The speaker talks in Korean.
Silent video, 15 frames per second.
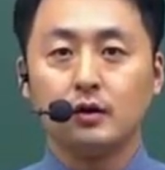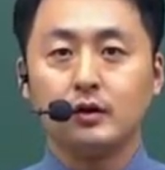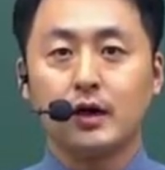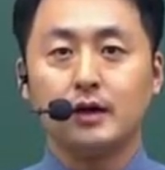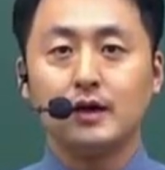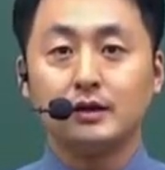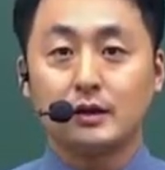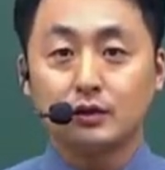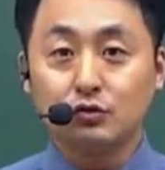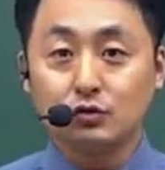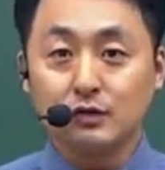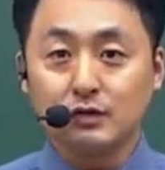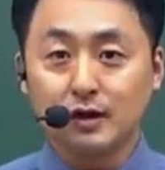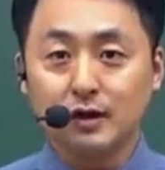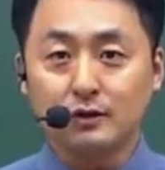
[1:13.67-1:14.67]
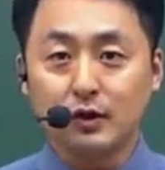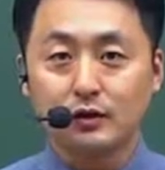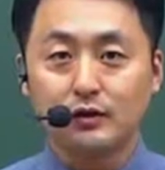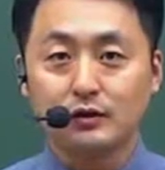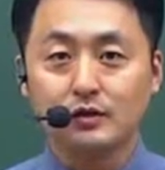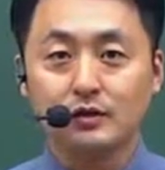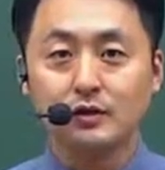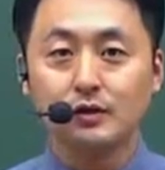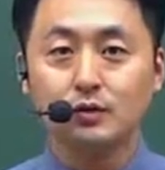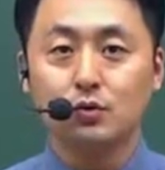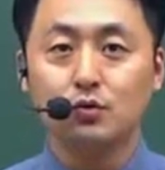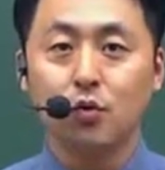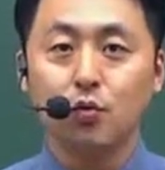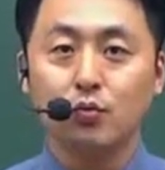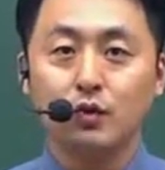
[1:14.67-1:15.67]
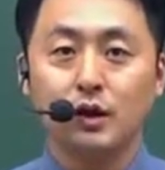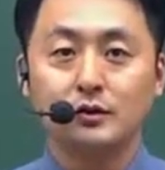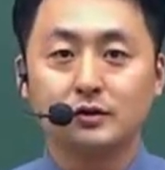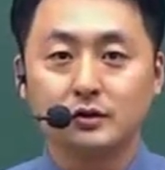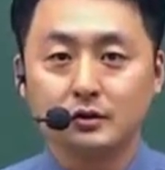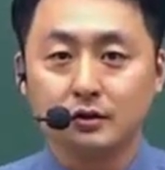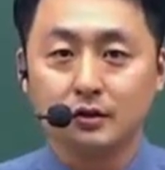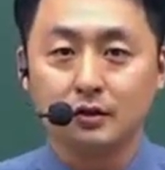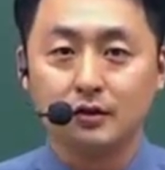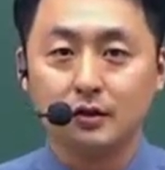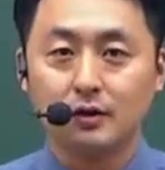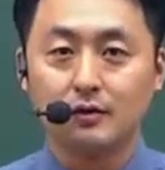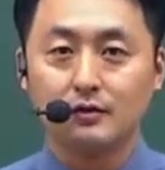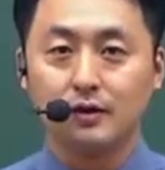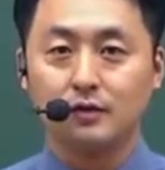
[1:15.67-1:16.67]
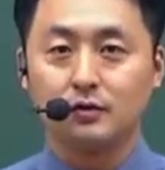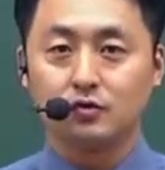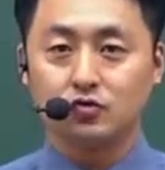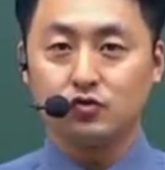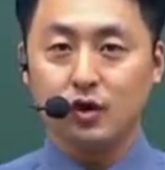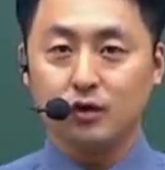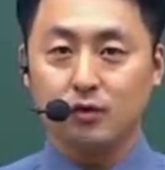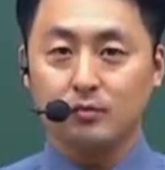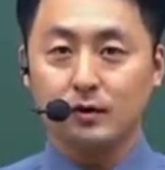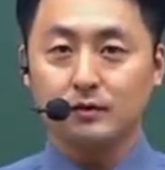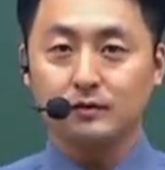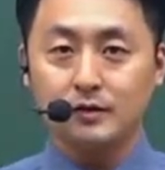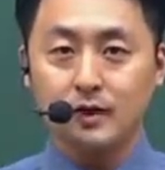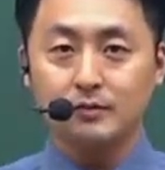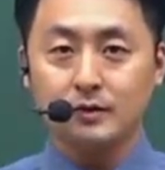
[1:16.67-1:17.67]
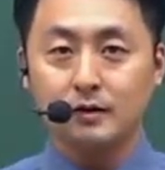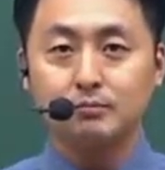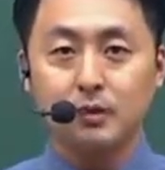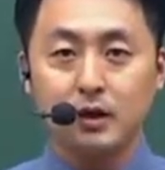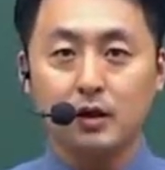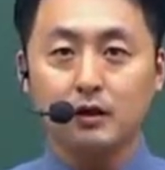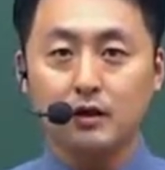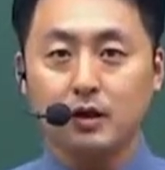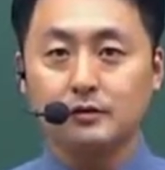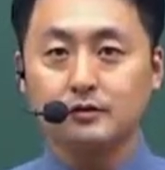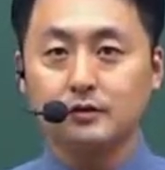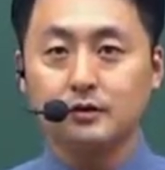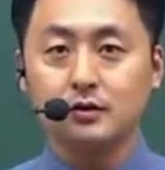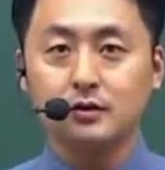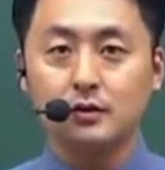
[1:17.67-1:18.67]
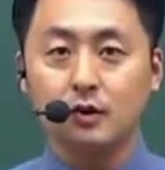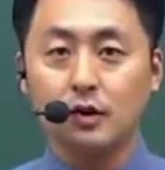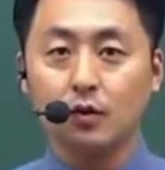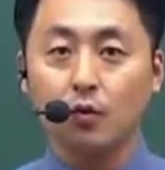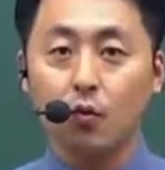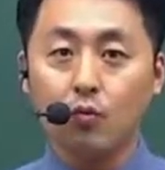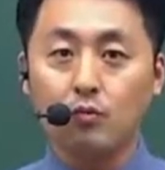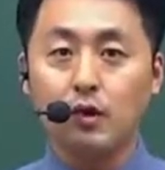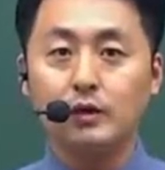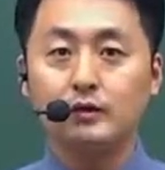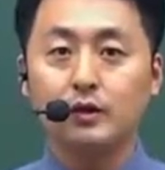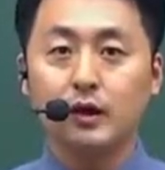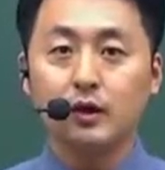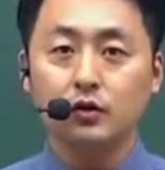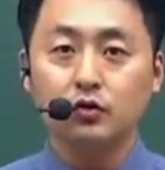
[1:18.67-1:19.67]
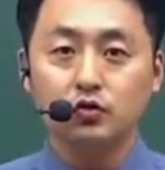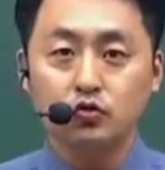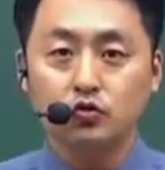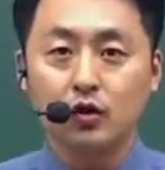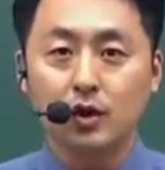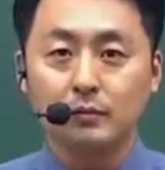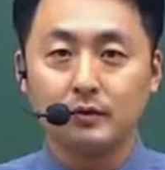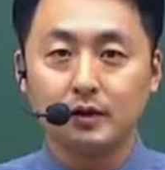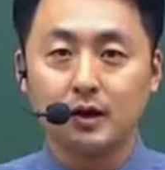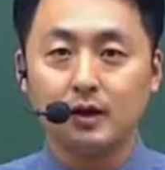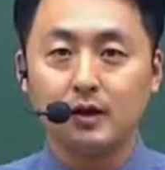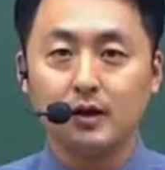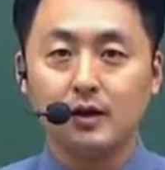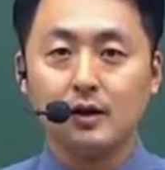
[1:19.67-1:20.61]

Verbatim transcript: 약간 기술자가 되듯이 그 공부를 하셔서 네, 중요한 것만 싹싹 빼가서 공부하는 게 중요합니다.